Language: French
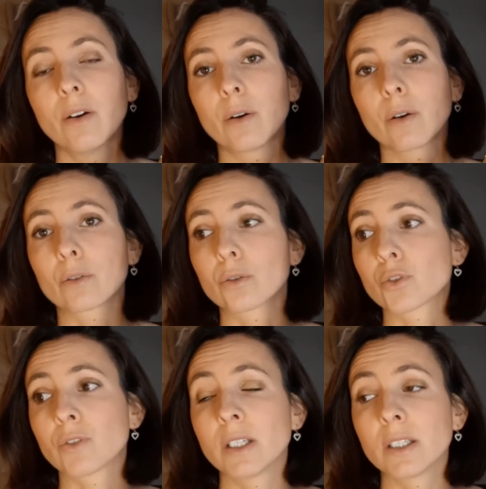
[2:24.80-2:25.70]
euh, que
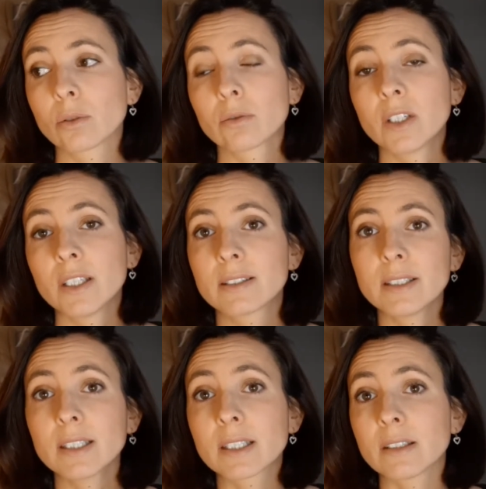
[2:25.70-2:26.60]
je vais trouver
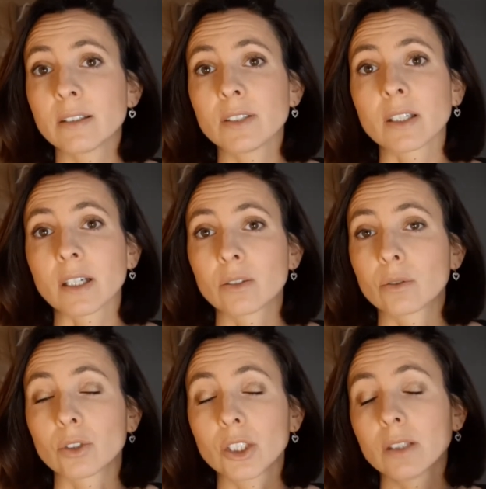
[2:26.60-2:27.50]
ici, qui viendra
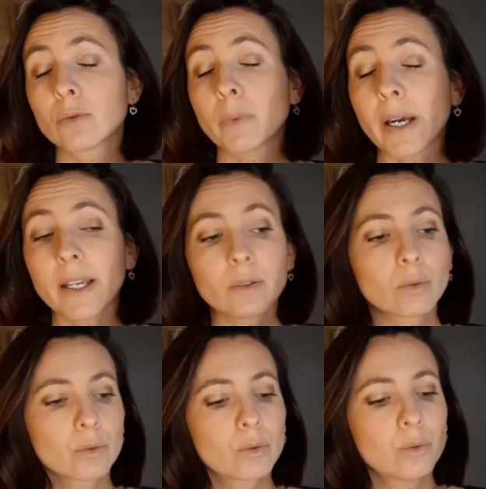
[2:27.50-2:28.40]
de Chine, tout pareil.
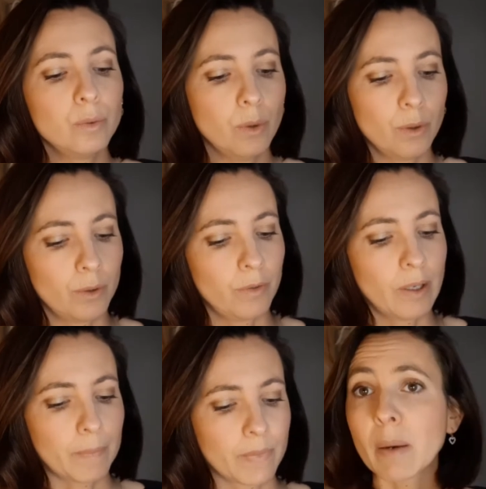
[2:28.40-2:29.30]
Donc du coup, euh,
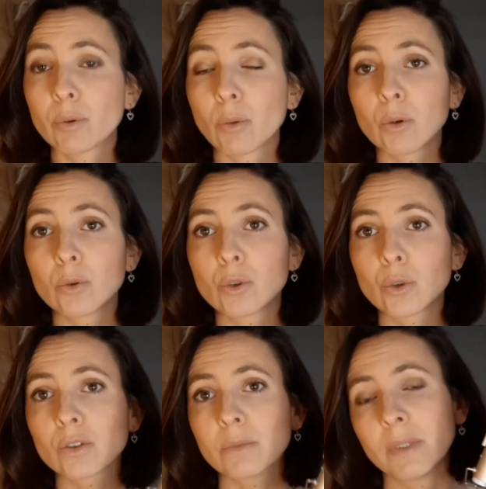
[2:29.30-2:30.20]
voilà. Pas pour beaucoup de
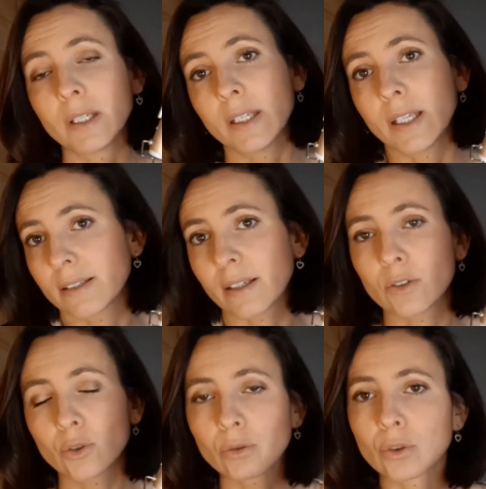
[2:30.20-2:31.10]
choses, mais il y a
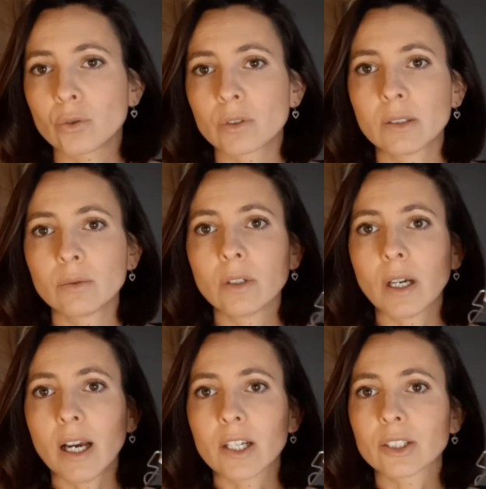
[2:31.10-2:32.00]
certaines choses que je continue
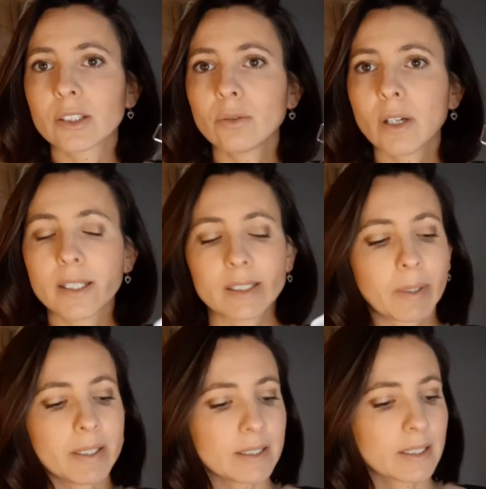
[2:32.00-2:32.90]
à acheter sur
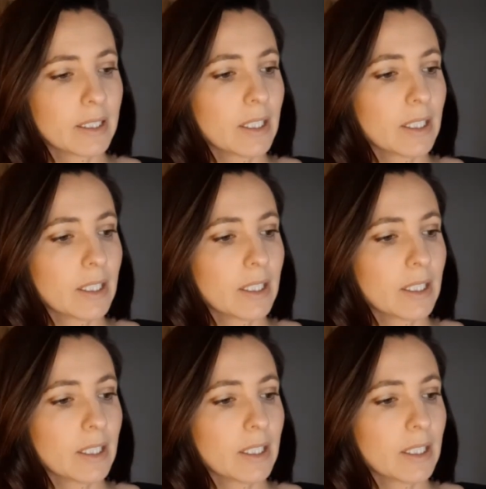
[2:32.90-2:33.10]
AliExpress.